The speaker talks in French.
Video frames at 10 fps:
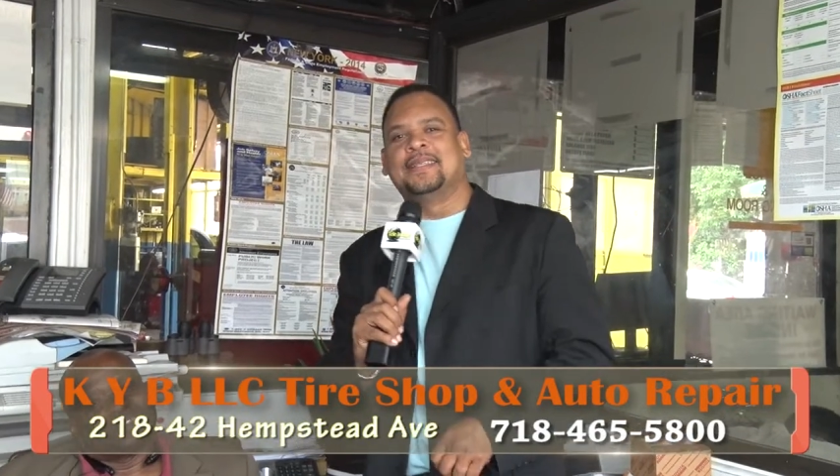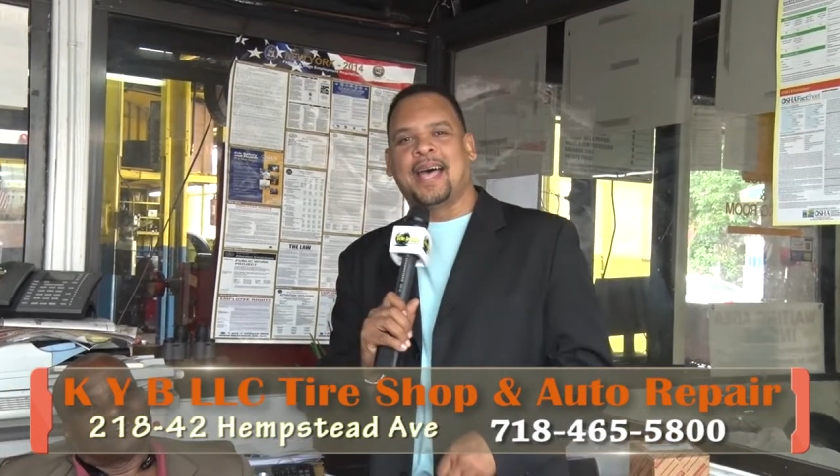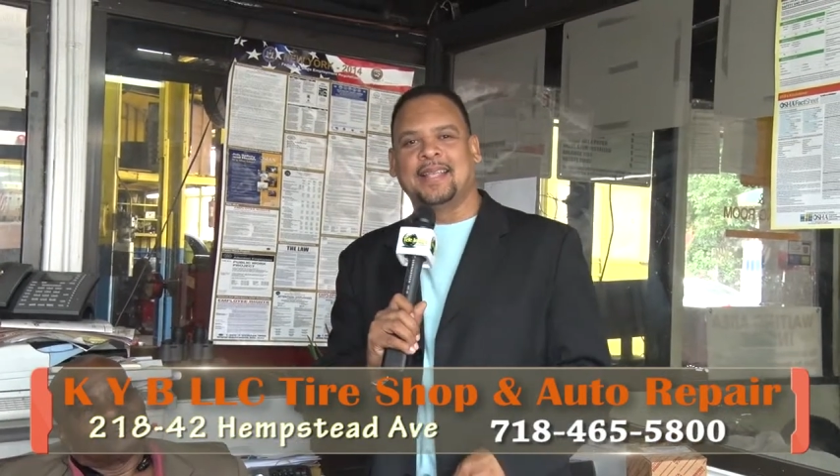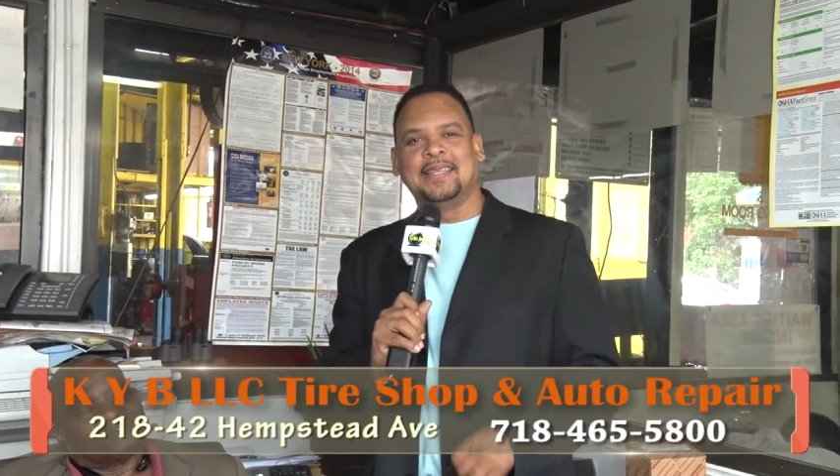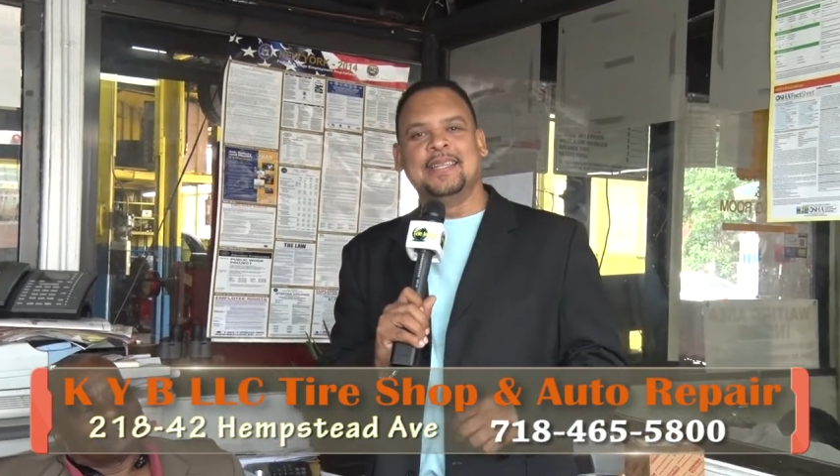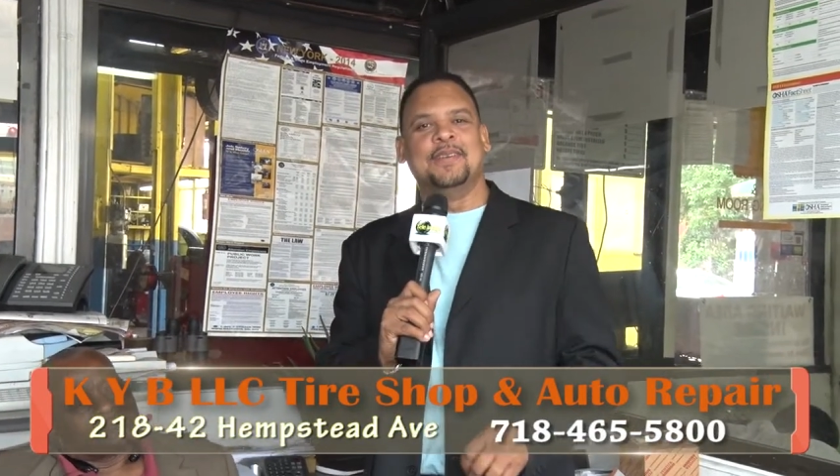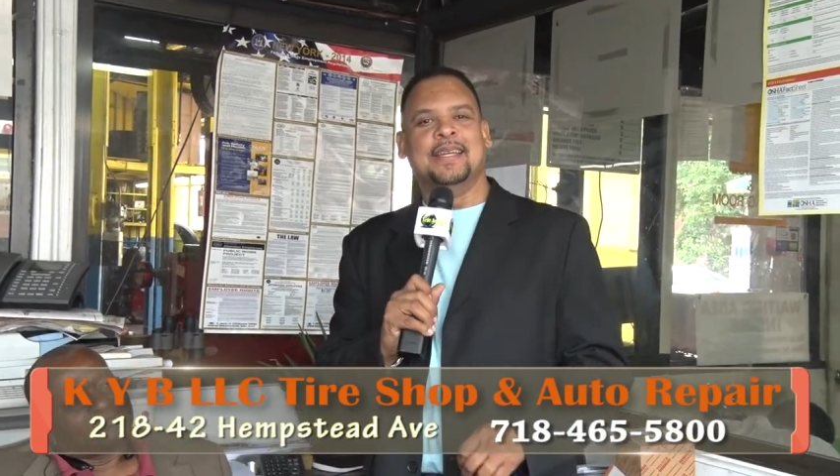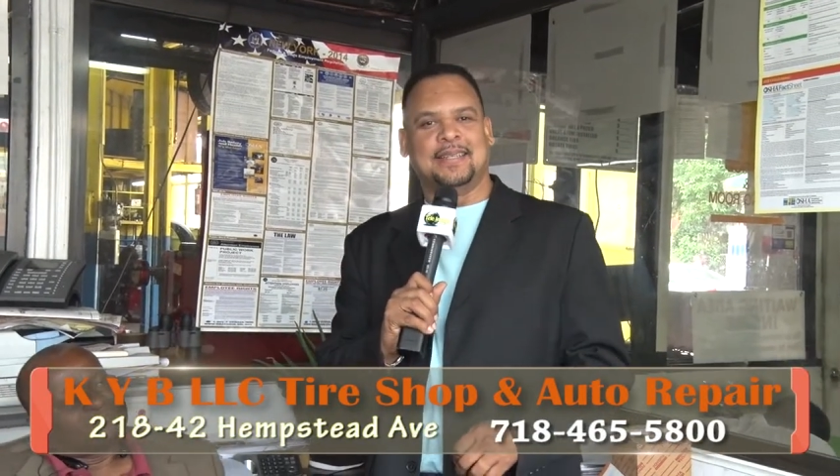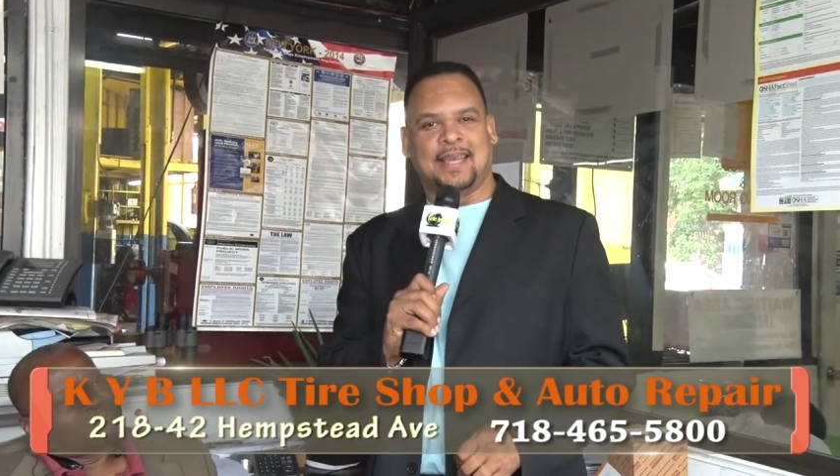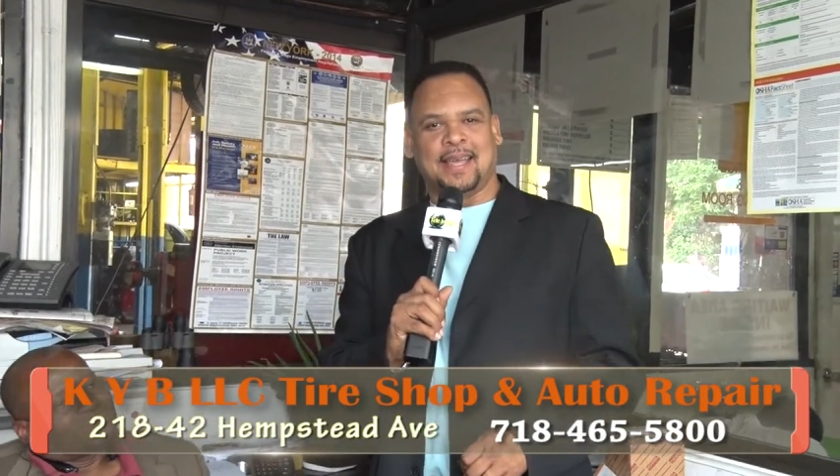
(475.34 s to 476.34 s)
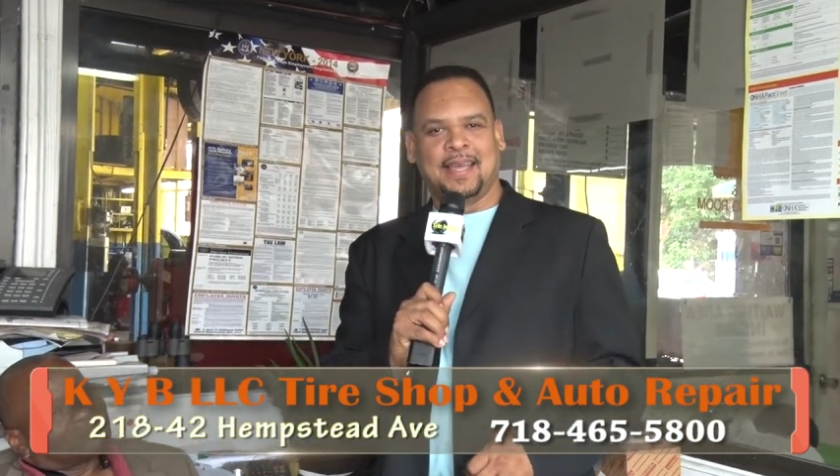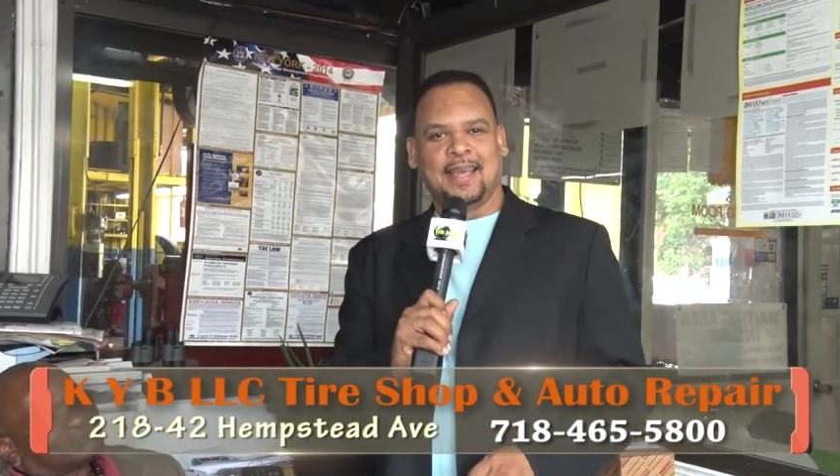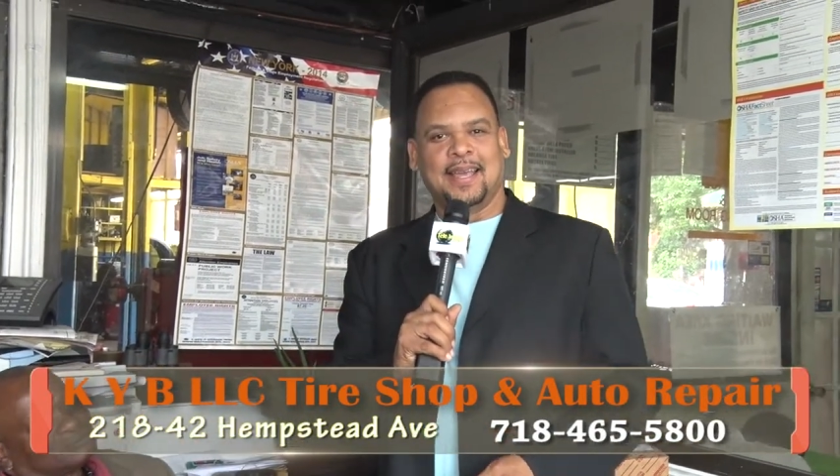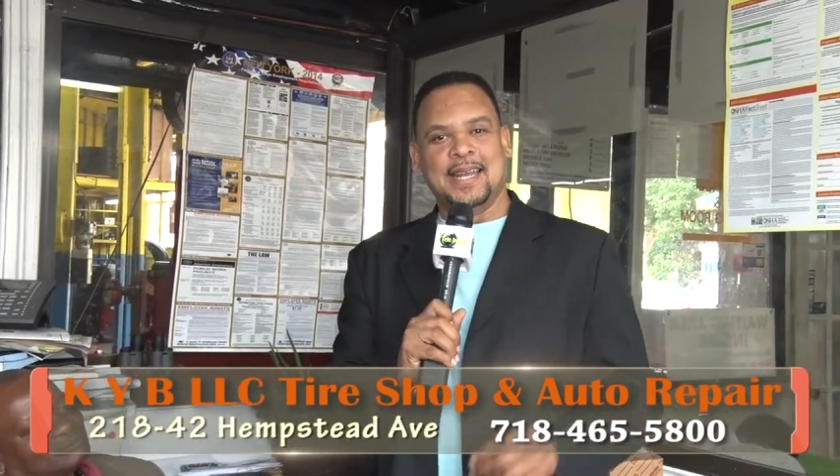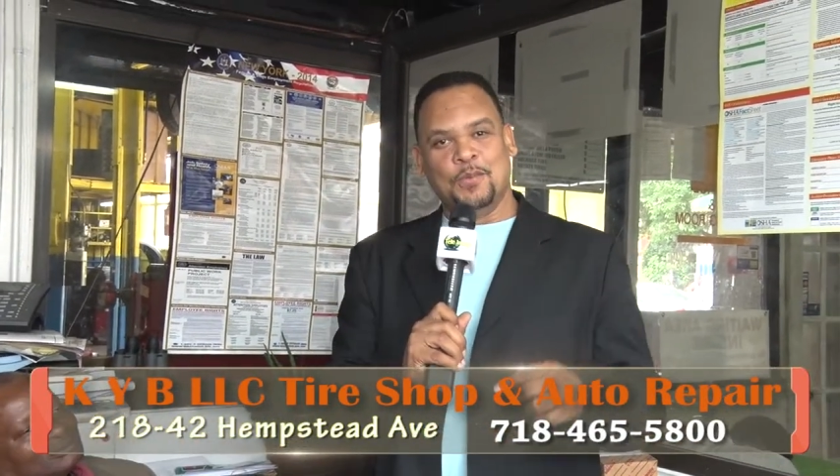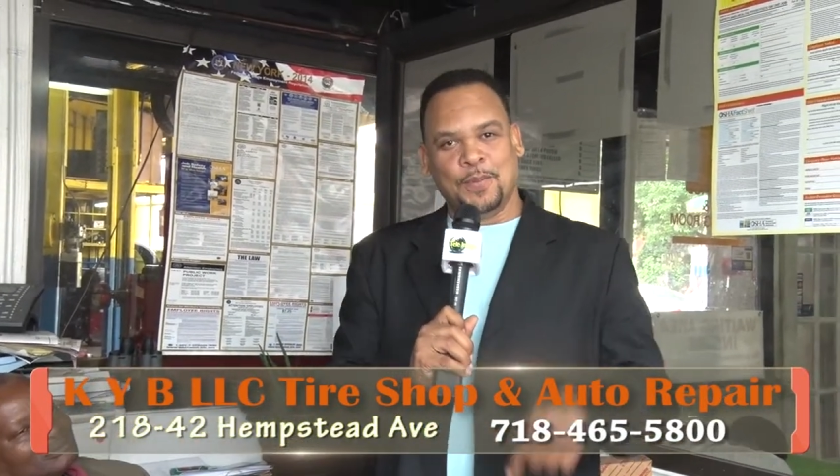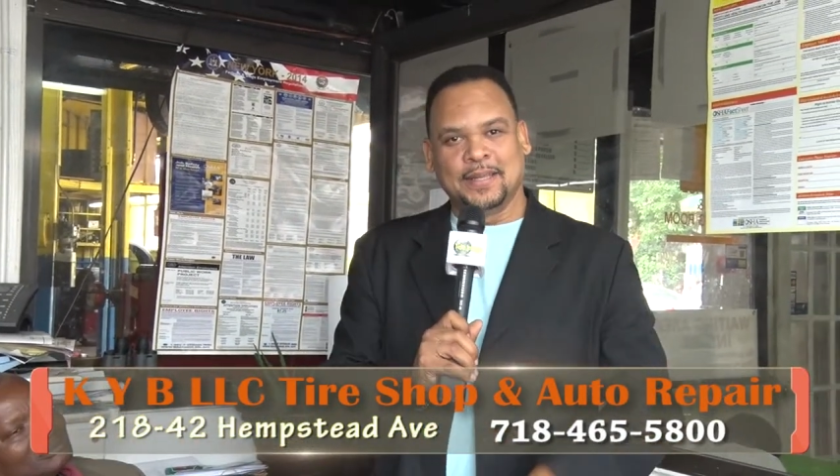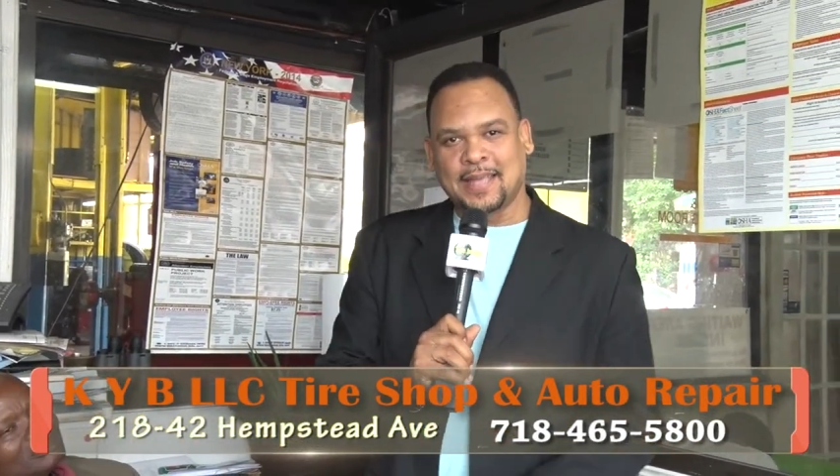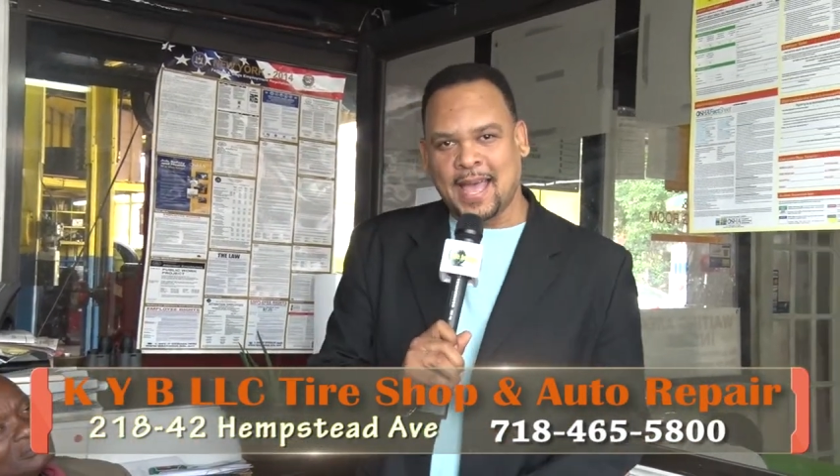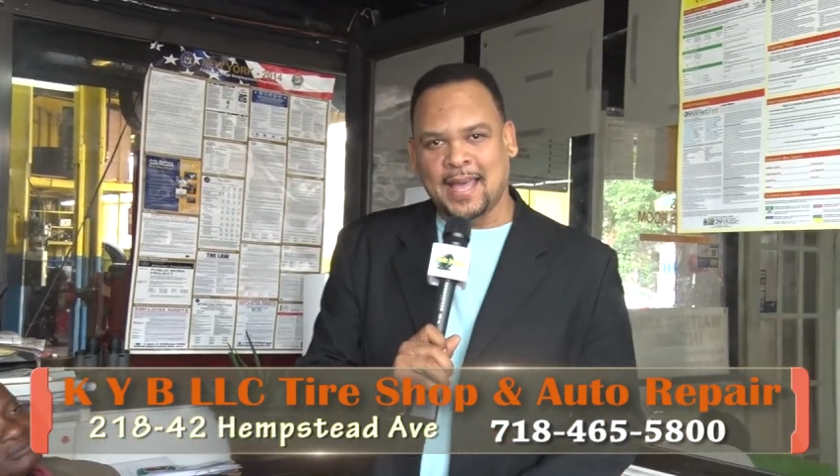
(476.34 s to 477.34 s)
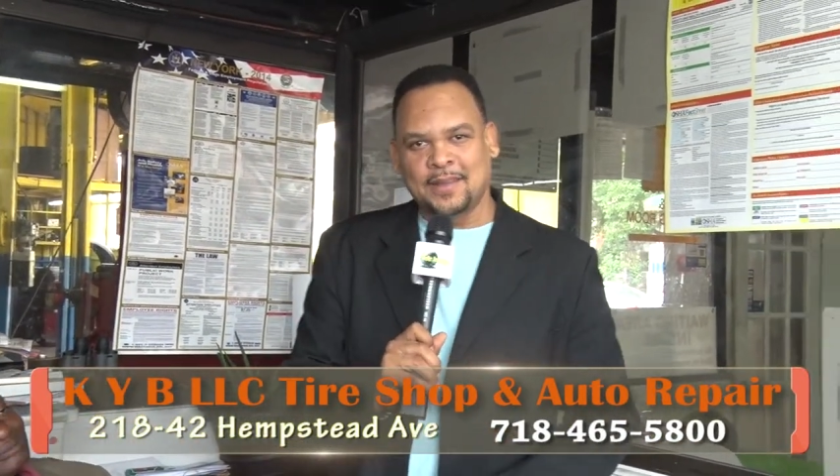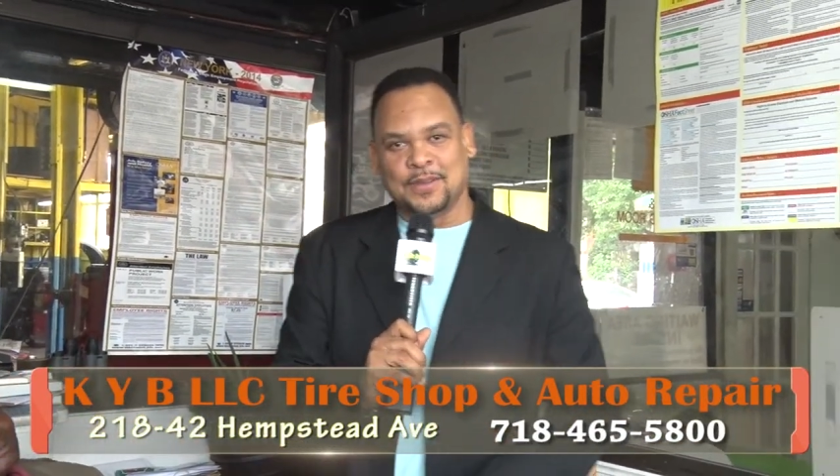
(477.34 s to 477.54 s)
ça, c'est la vérité. Et dans le moment ça,